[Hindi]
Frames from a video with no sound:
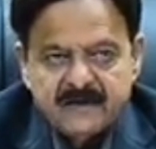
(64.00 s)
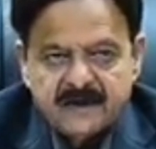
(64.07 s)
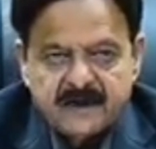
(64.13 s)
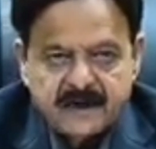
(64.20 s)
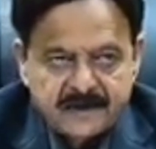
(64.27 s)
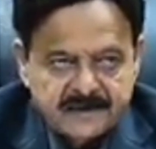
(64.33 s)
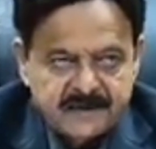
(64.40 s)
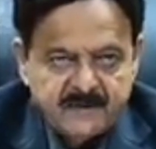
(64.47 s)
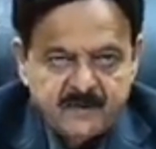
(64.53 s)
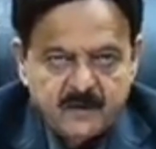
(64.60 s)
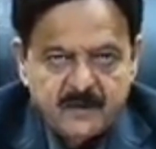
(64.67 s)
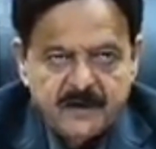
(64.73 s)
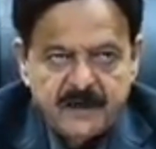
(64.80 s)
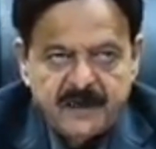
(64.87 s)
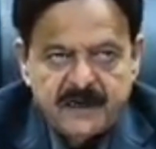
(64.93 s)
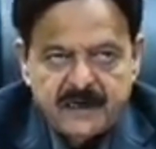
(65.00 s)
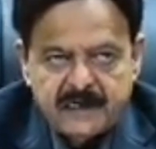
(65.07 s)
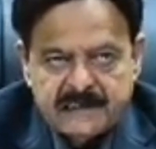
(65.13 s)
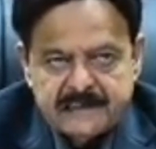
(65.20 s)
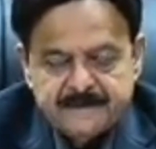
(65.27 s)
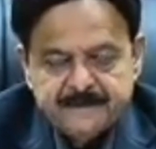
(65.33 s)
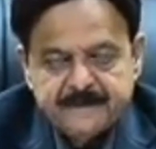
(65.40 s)
और कराची बोर्ड ने
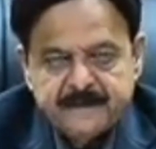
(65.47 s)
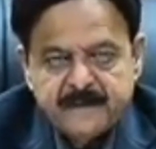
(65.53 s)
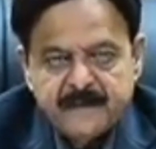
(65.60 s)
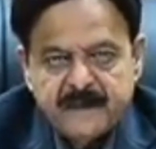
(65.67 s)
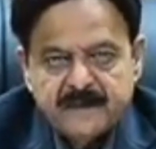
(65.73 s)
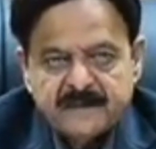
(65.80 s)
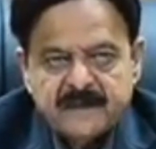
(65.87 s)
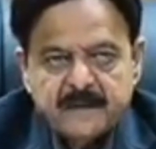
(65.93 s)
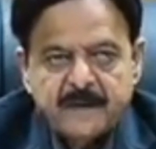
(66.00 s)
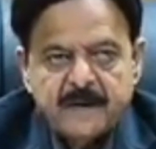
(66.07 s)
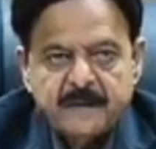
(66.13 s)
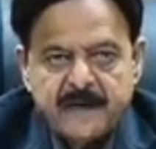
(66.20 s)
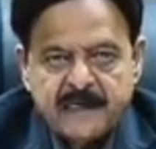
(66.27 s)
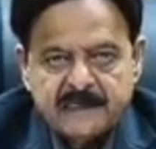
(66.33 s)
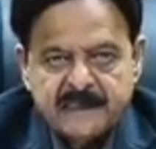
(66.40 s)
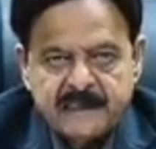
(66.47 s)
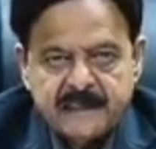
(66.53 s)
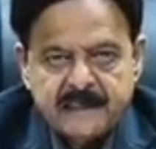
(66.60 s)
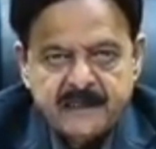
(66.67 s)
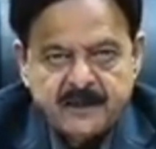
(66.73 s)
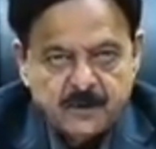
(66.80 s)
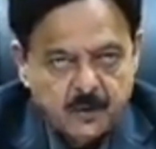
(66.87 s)
आज इन सब की मार्कशीट
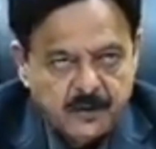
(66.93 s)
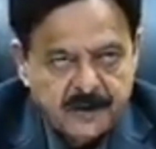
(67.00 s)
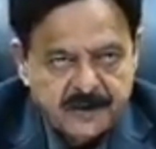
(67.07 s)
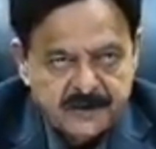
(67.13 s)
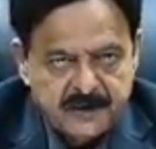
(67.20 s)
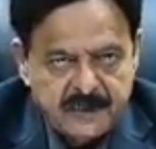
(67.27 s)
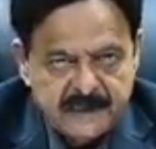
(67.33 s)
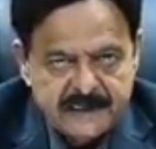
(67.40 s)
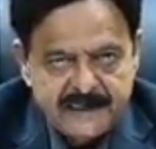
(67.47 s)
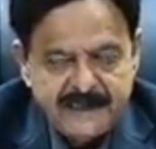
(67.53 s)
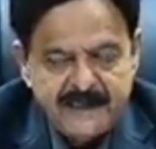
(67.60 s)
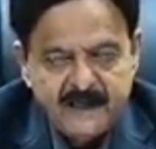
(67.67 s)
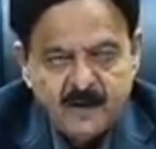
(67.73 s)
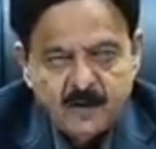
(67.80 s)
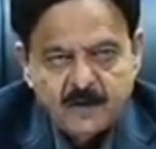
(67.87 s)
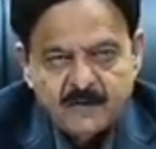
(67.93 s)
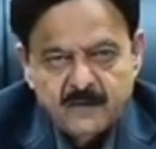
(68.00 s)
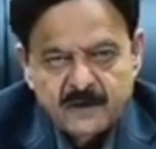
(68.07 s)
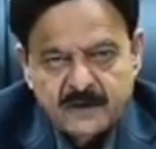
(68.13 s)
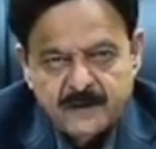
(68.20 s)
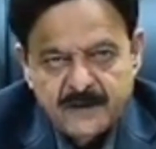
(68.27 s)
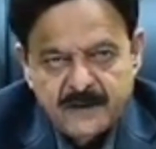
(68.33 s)
इशू कर दी है और वो
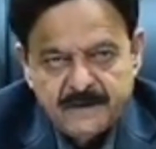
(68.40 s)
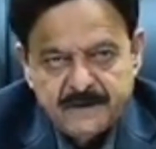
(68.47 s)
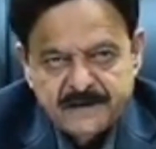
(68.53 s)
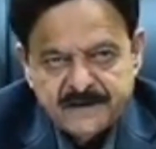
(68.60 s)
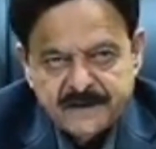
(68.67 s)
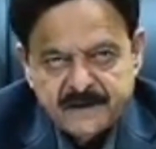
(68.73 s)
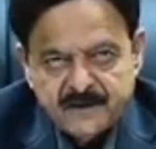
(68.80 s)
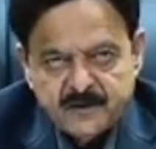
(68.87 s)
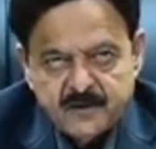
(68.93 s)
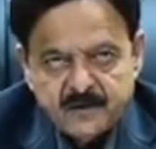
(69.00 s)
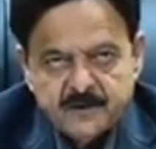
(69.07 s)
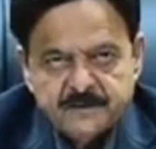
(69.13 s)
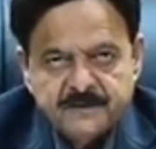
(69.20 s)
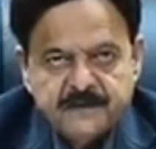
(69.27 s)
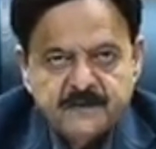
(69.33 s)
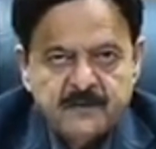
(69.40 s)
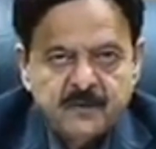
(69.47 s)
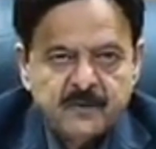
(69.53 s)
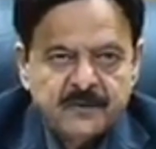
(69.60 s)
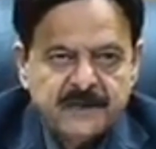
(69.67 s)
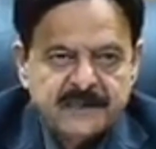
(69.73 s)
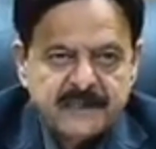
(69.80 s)
तमाम बच्चे जो
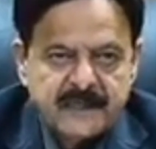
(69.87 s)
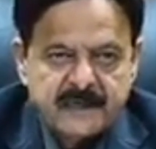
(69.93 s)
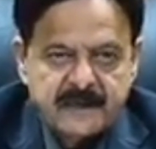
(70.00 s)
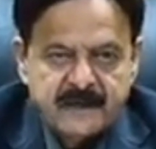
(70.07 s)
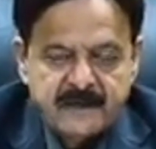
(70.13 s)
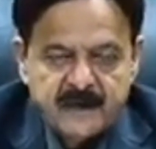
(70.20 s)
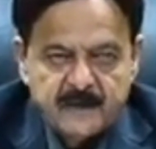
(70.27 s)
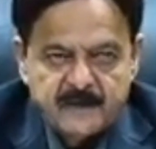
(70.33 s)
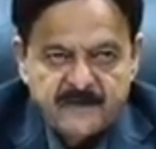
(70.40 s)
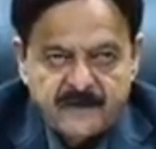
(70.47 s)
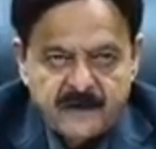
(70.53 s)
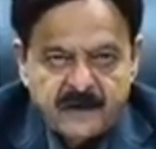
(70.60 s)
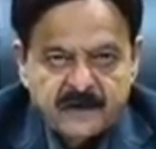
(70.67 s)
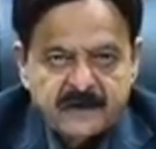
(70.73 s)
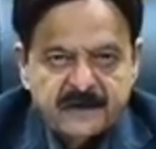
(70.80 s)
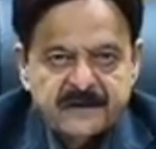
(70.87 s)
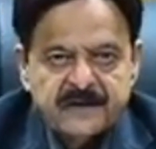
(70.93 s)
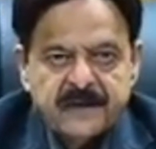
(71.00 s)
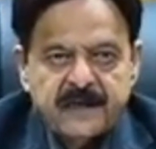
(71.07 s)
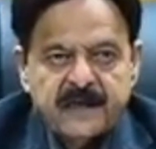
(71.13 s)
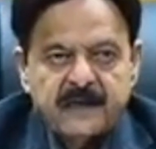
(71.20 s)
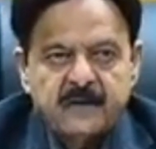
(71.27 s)
जो इस कैटेगरी में फॉल करते
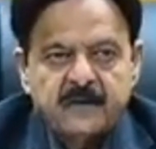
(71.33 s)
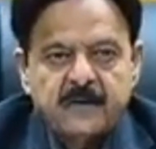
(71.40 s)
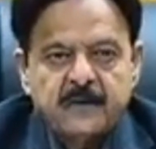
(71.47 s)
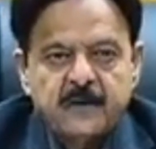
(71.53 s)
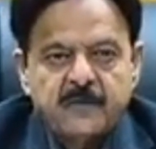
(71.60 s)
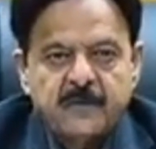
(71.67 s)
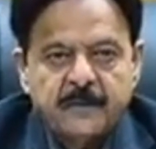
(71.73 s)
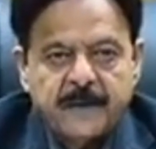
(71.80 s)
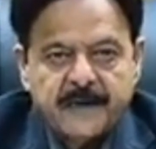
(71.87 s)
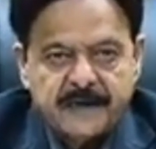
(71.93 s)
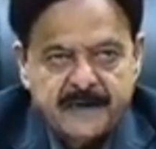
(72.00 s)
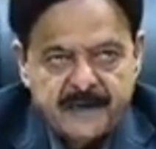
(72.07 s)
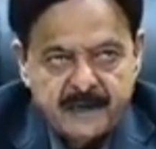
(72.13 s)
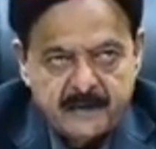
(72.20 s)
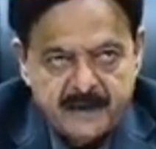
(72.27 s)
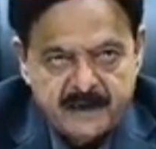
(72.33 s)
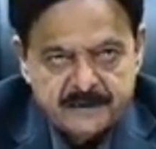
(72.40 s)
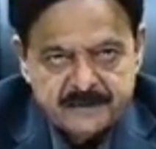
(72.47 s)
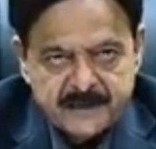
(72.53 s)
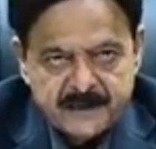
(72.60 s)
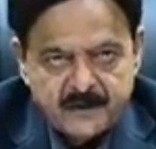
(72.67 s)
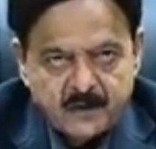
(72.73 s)
हैं कि उन्होंने वो प्रैक्टिकल में
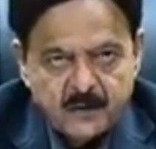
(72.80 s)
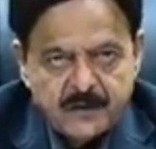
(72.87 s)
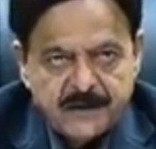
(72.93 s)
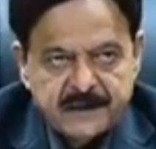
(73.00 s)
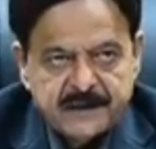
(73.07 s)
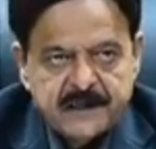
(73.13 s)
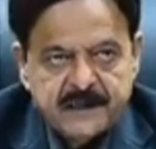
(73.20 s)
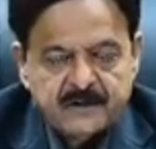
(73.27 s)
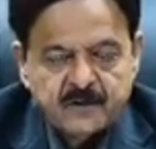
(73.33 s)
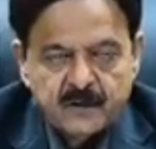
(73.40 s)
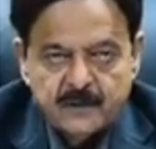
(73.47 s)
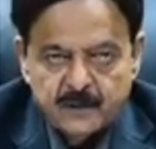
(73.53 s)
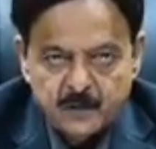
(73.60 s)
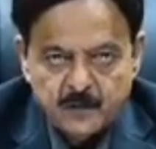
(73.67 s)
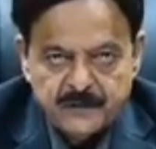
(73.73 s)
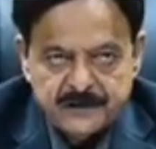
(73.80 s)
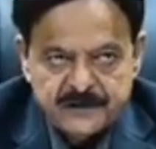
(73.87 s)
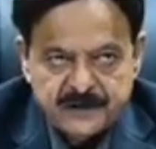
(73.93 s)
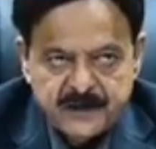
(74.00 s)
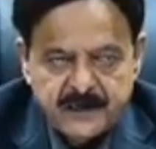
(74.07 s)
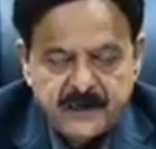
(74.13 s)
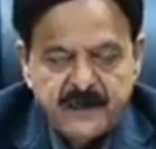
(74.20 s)
एबसेंट हो गए थे जो इम्प्रूवर
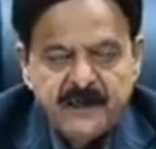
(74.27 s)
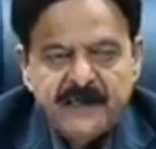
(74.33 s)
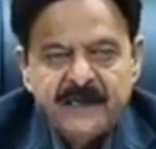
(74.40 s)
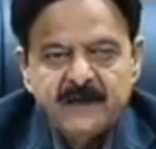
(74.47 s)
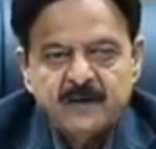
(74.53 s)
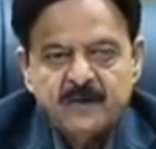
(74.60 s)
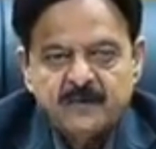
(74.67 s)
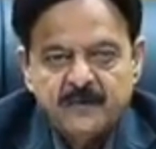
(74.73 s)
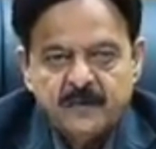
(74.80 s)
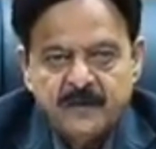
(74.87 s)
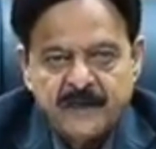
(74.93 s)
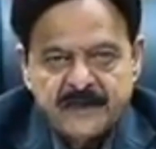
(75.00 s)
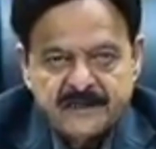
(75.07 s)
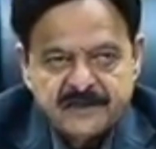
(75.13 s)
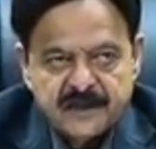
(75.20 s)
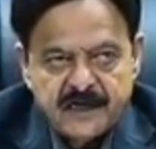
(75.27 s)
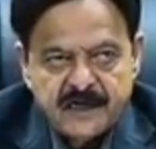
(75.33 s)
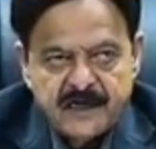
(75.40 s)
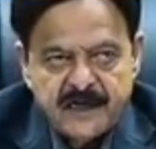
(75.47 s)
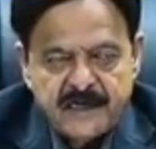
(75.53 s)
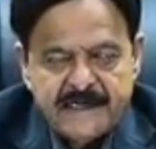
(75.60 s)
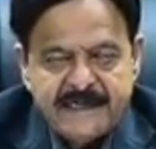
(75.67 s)
थे तो वो अगर
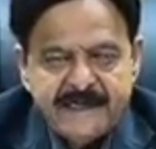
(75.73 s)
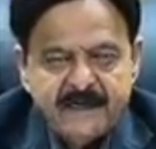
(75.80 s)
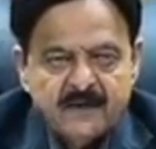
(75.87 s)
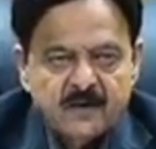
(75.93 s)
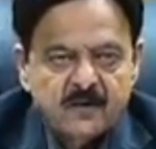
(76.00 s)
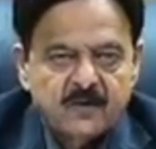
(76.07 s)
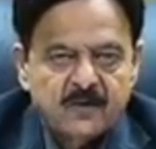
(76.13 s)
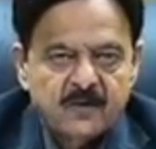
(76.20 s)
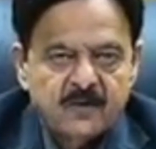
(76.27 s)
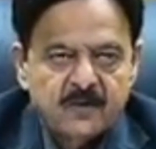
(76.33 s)
चाहें तो